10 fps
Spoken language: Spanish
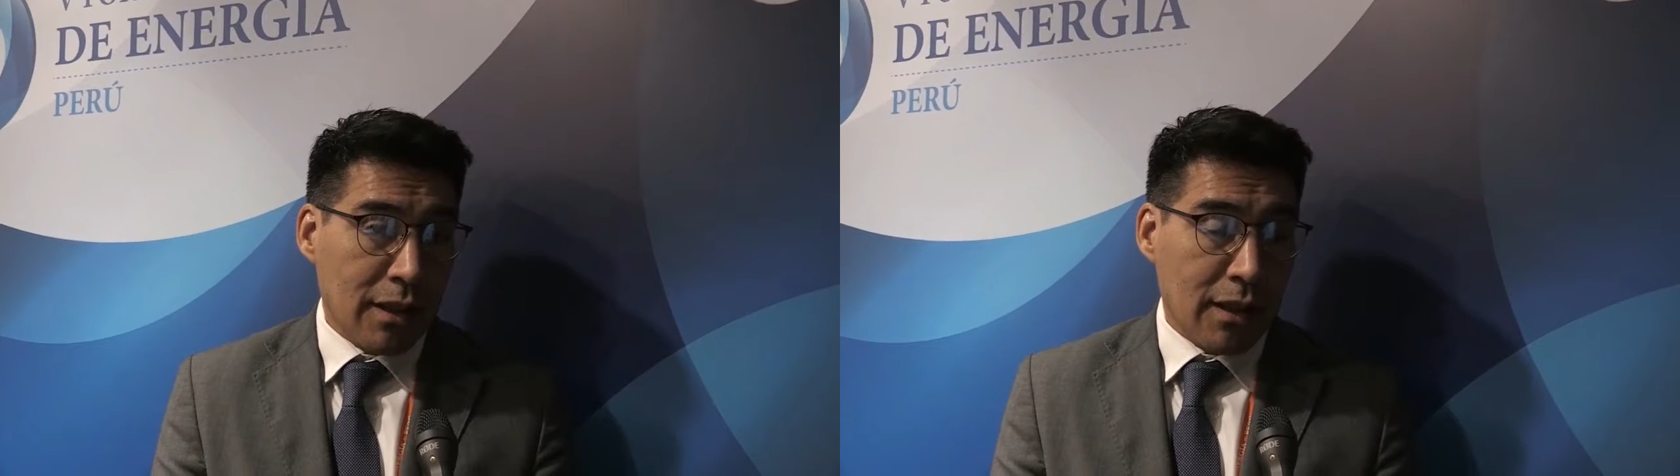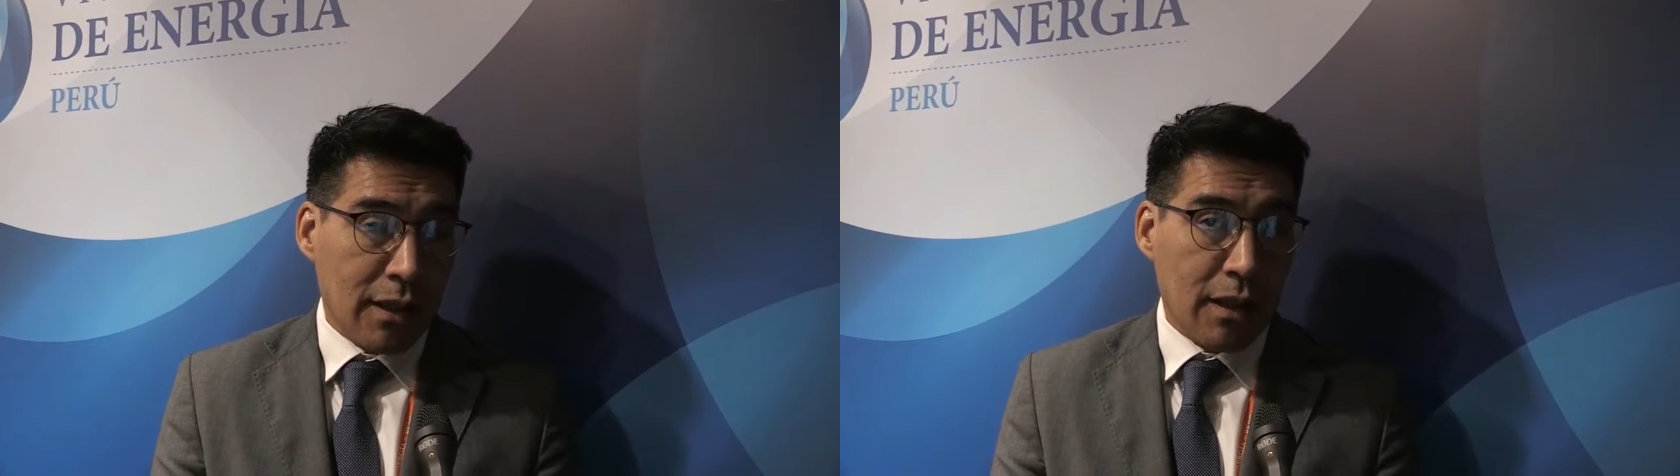
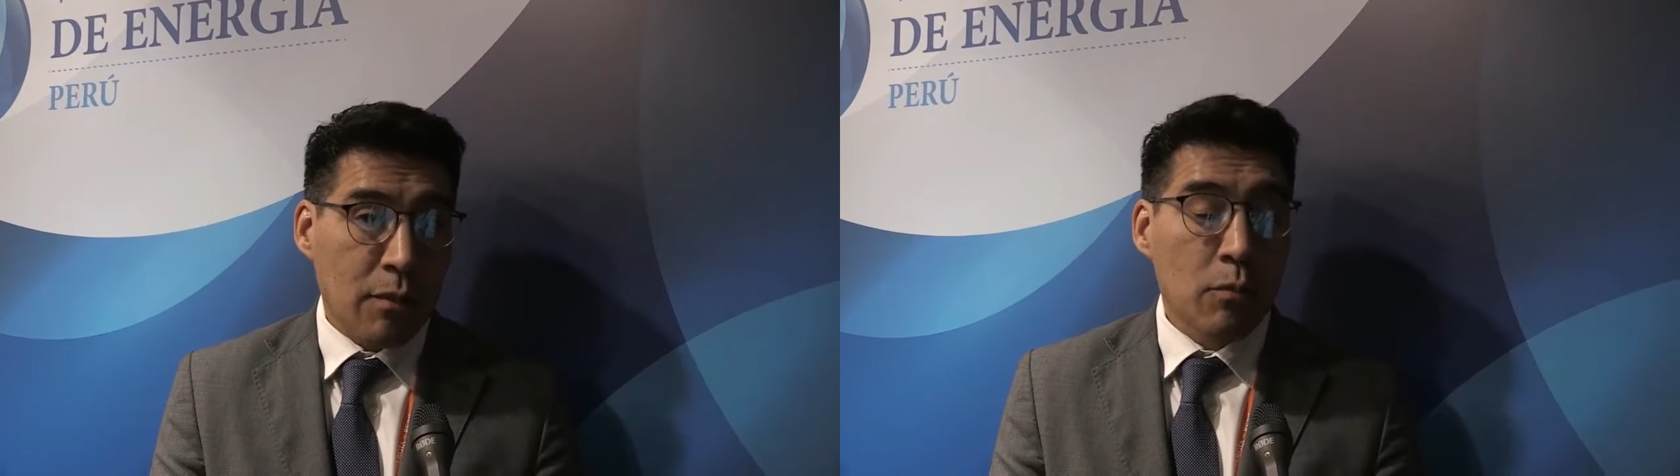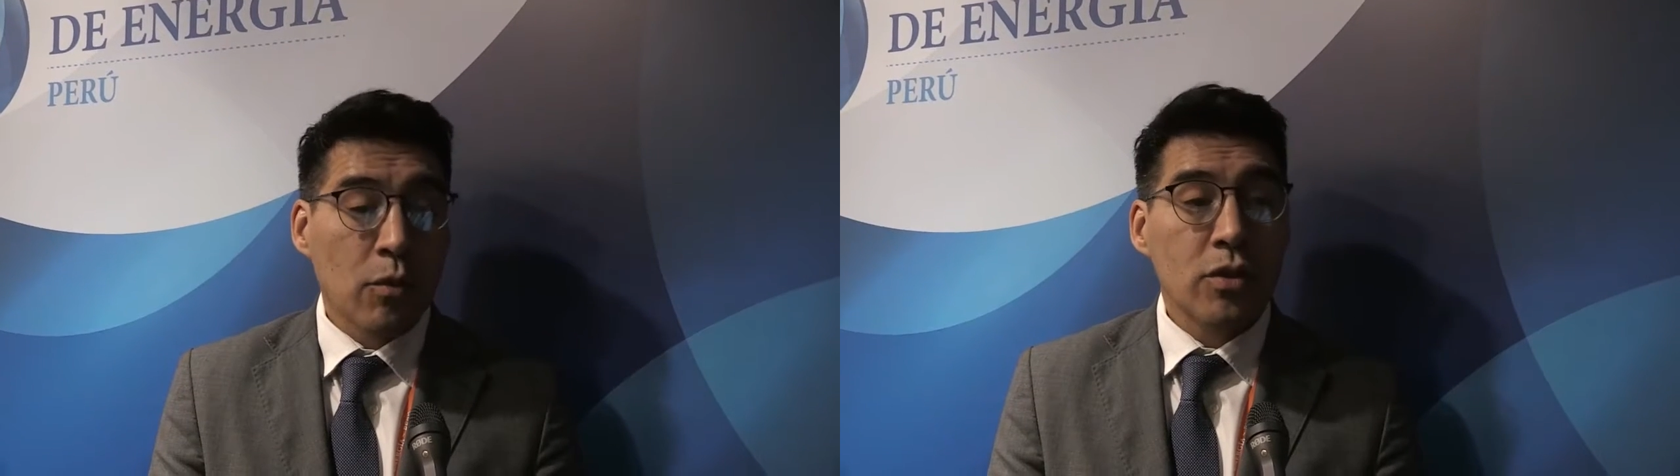eh,
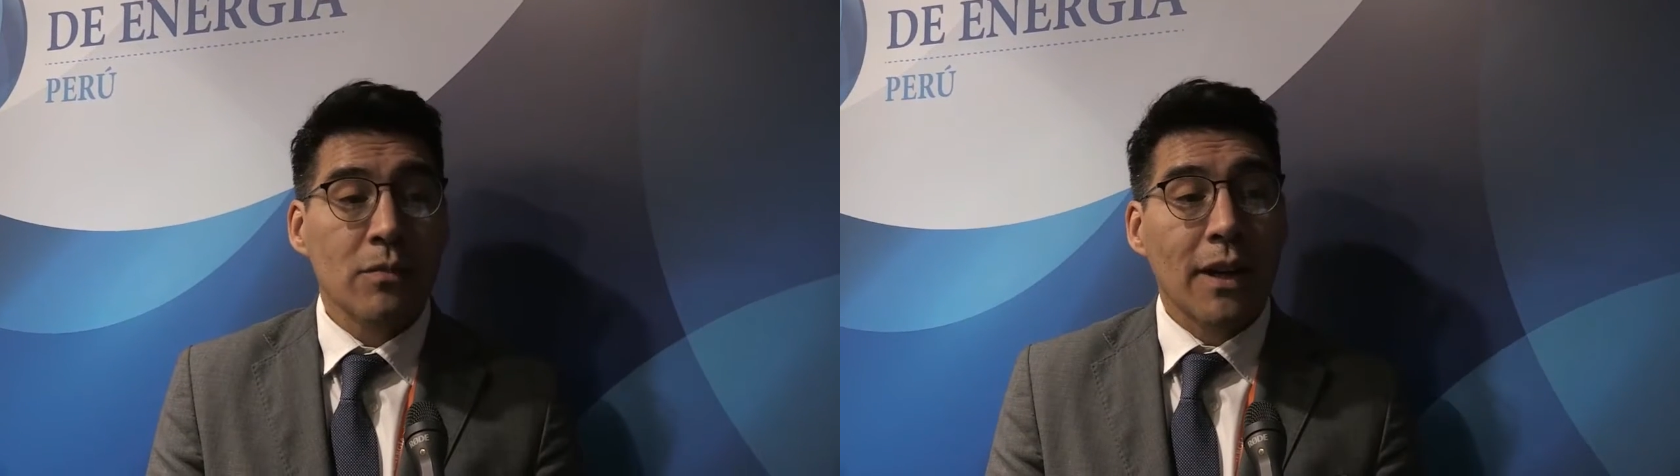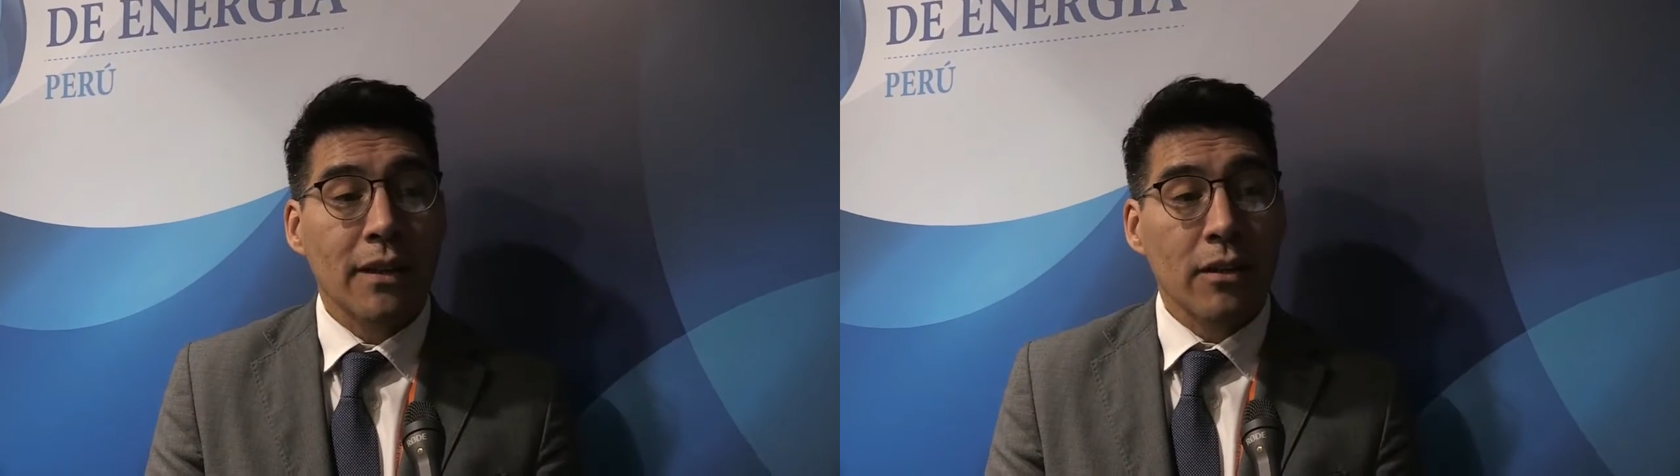es mucho
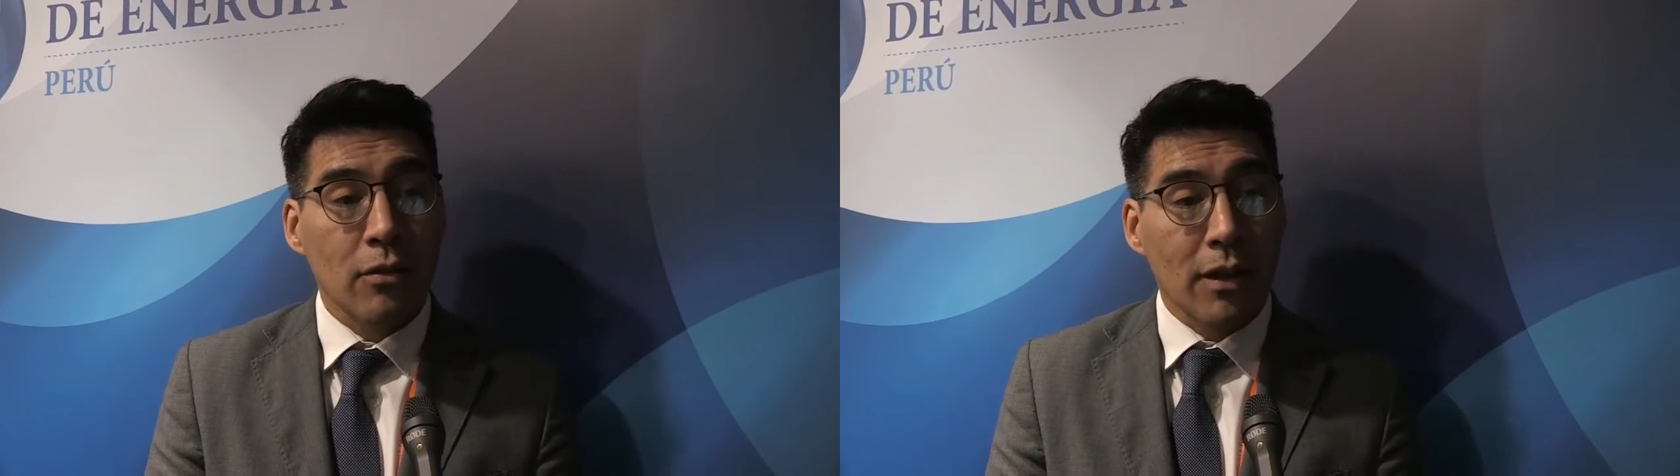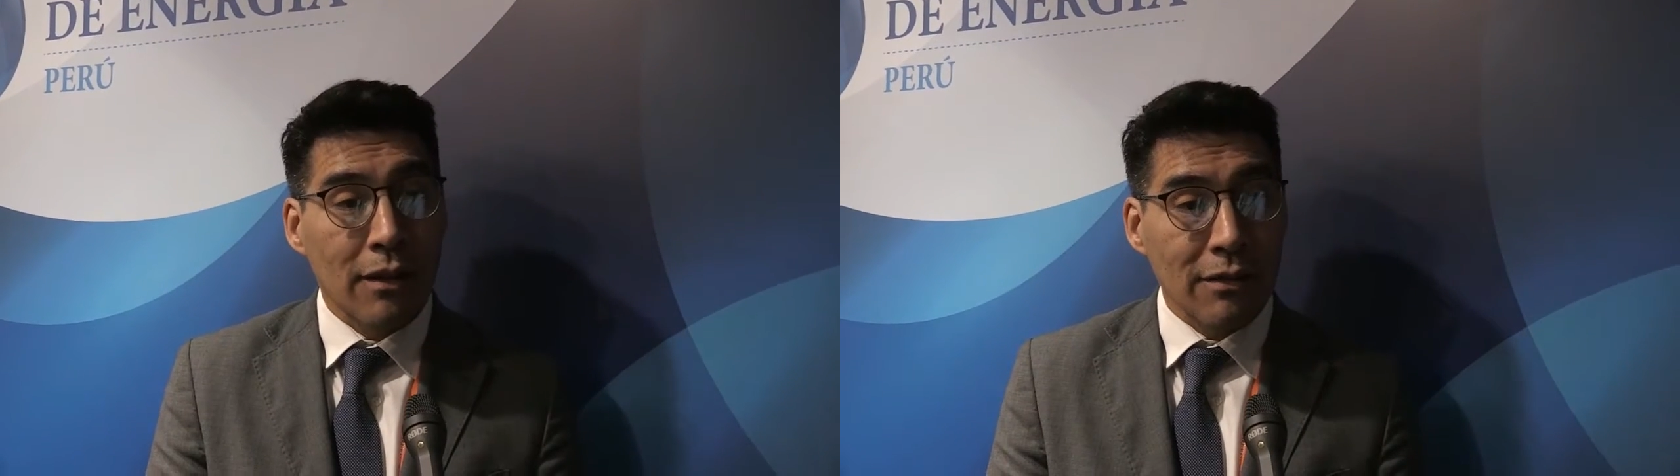más
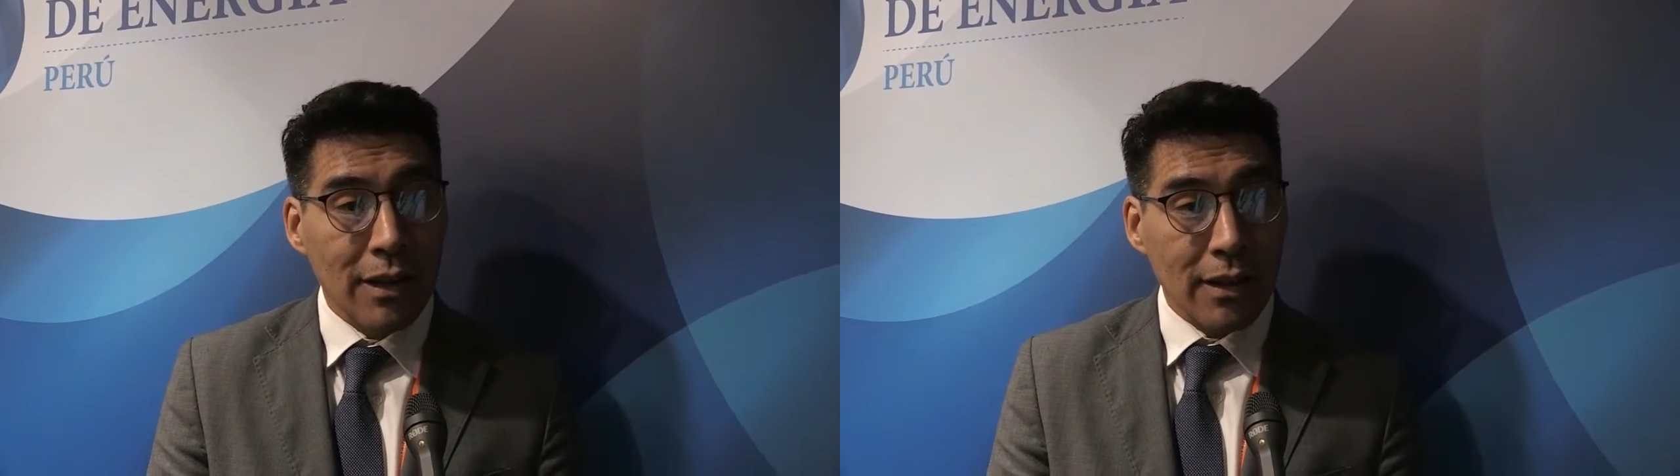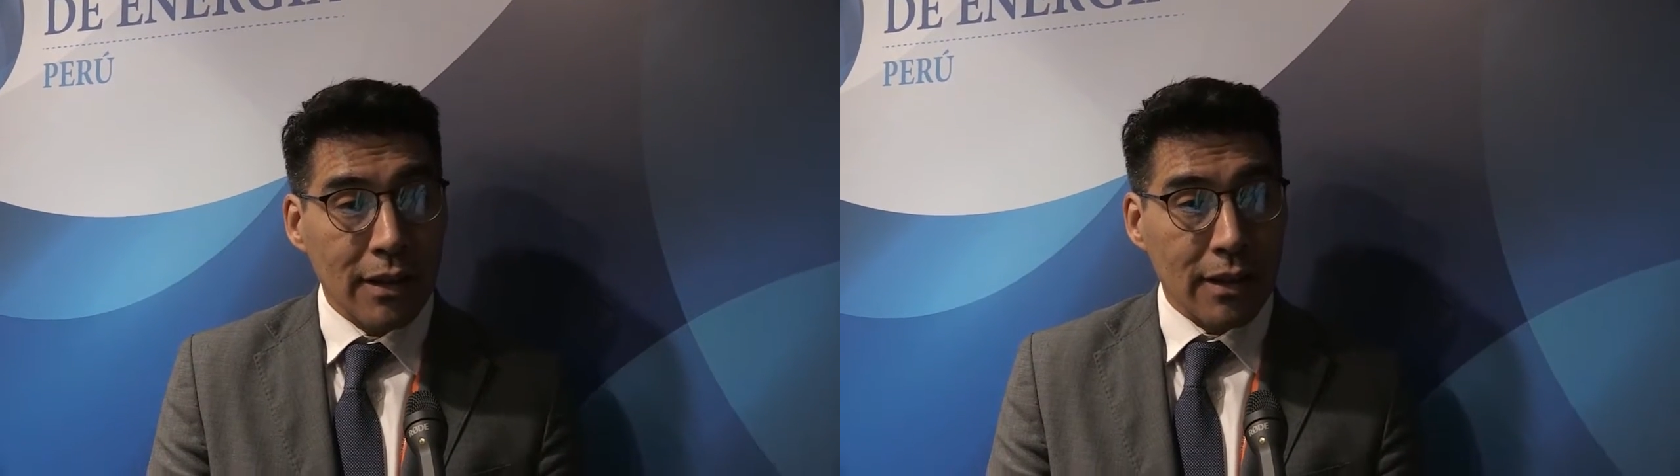
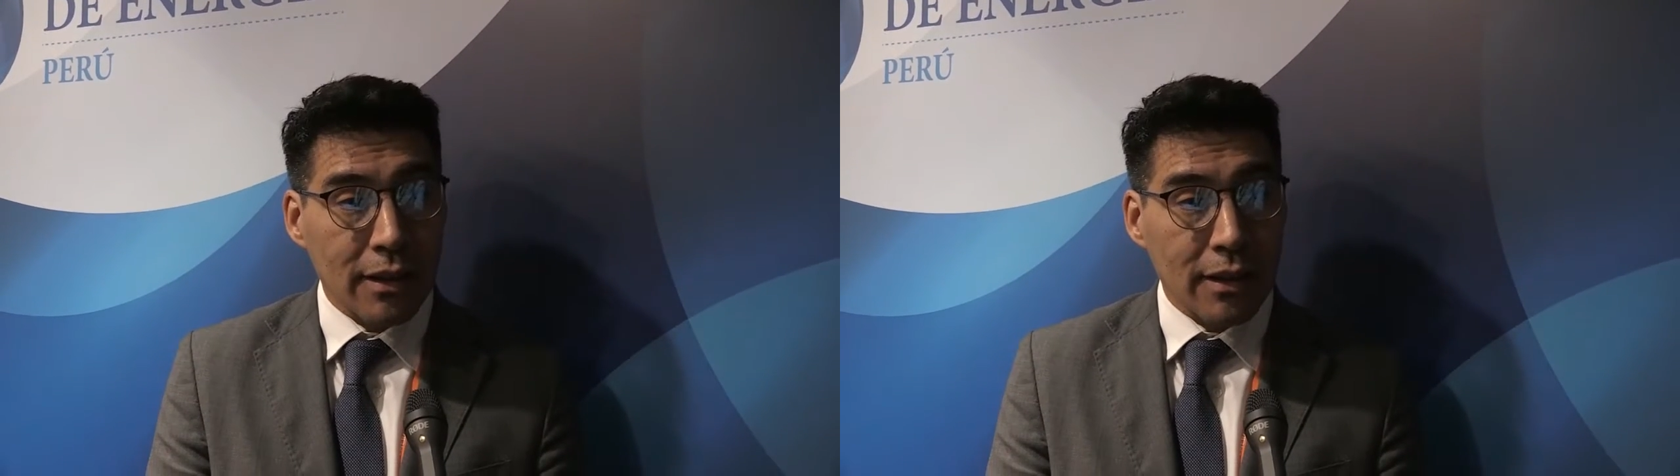renovable